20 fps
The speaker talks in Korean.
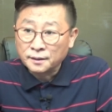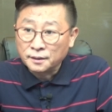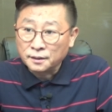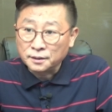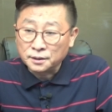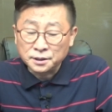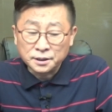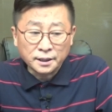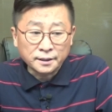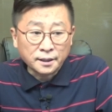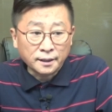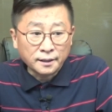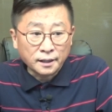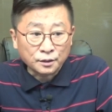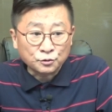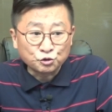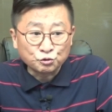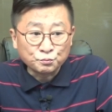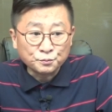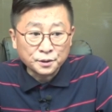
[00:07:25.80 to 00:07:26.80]
이에 대해
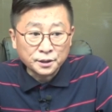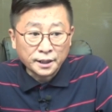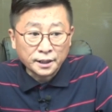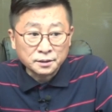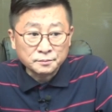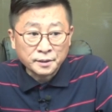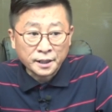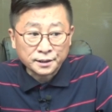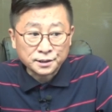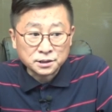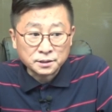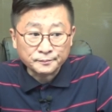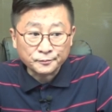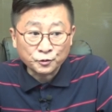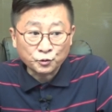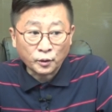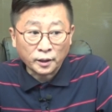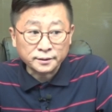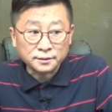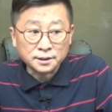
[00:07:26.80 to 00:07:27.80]
국민의힘 핵심
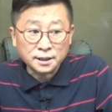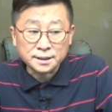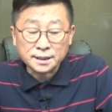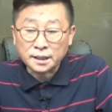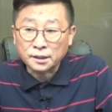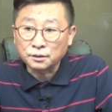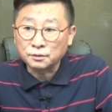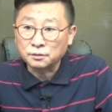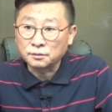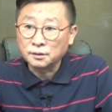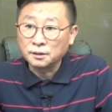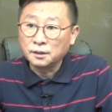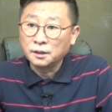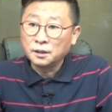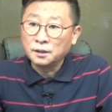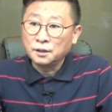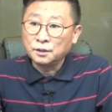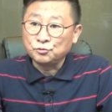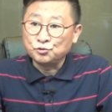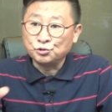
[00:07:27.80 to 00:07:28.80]
관계자는
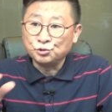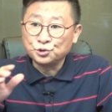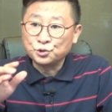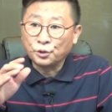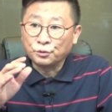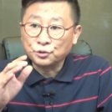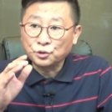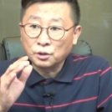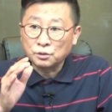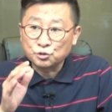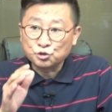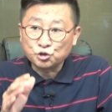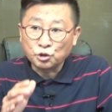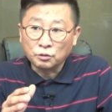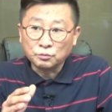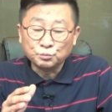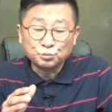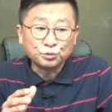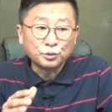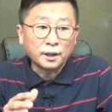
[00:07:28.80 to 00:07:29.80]
윤석열
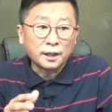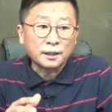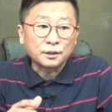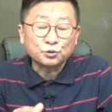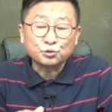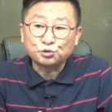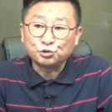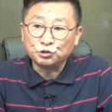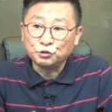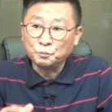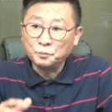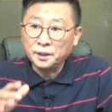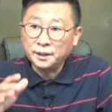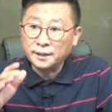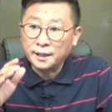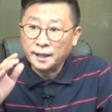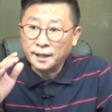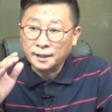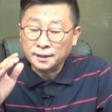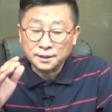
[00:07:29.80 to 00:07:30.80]
정부와
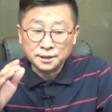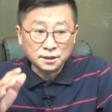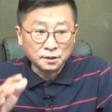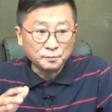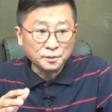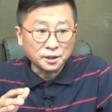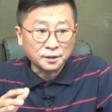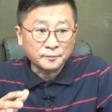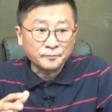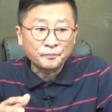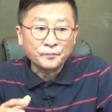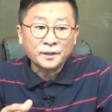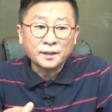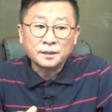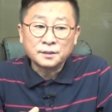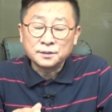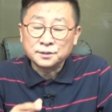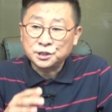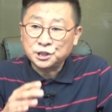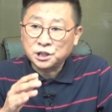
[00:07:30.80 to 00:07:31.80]
국민의힘이
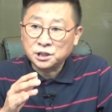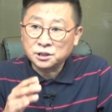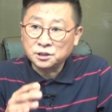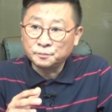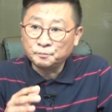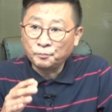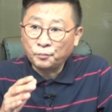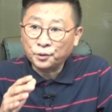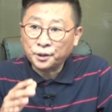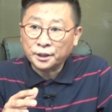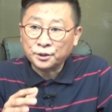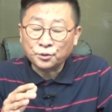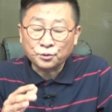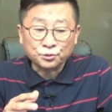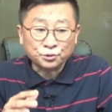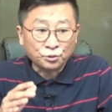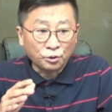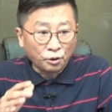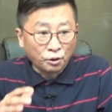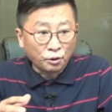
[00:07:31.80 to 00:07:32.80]
지금보다도
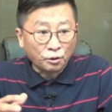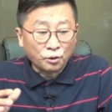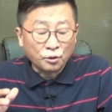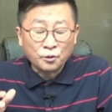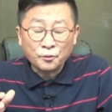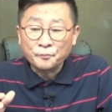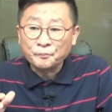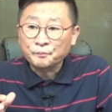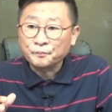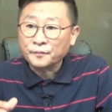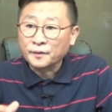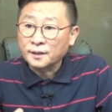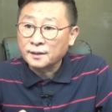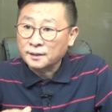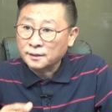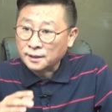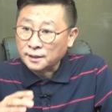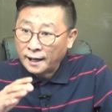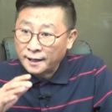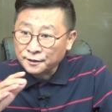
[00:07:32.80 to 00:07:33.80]
더
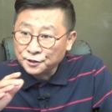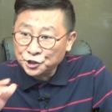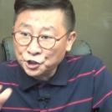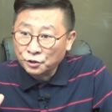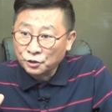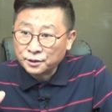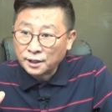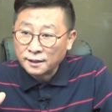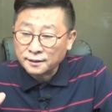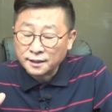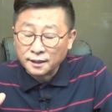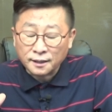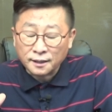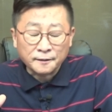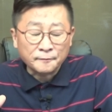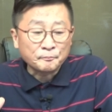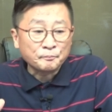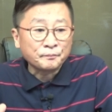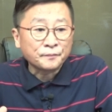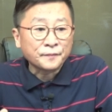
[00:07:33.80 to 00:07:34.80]
강력하게
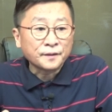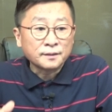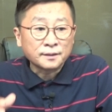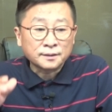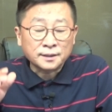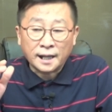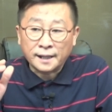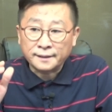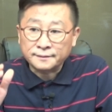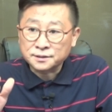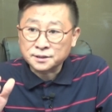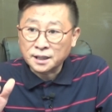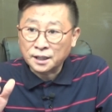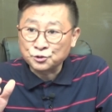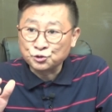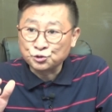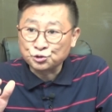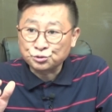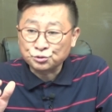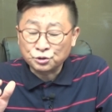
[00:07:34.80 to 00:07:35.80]
가짜
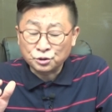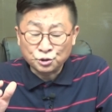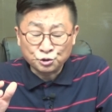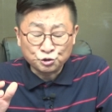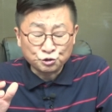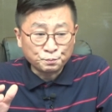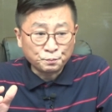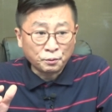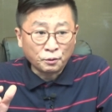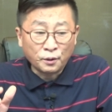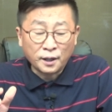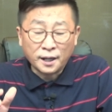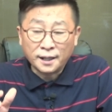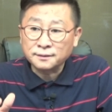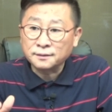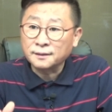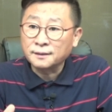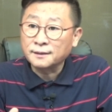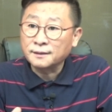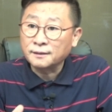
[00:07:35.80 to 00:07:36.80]
뉴스를
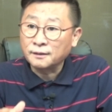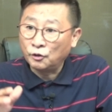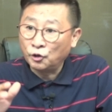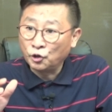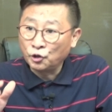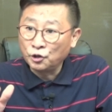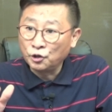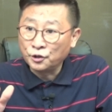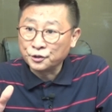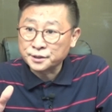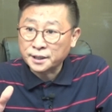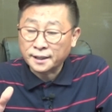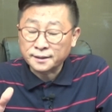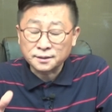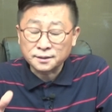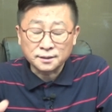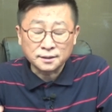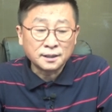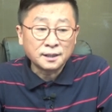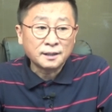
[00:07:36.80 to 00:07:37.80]
유포한
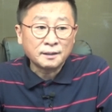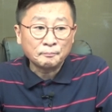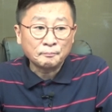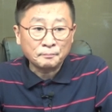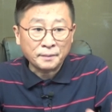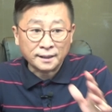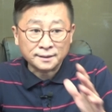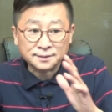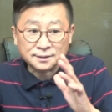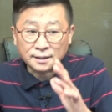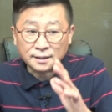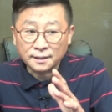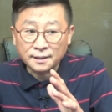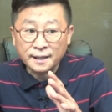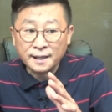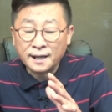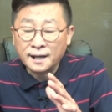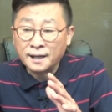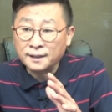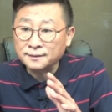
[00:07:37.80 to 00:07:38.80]
언론사를
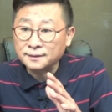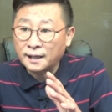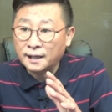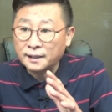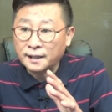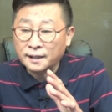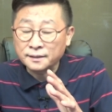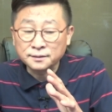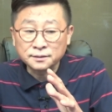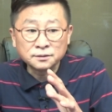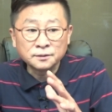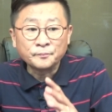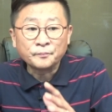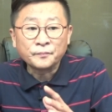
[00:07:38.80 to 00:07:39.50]
박살내야 한다라는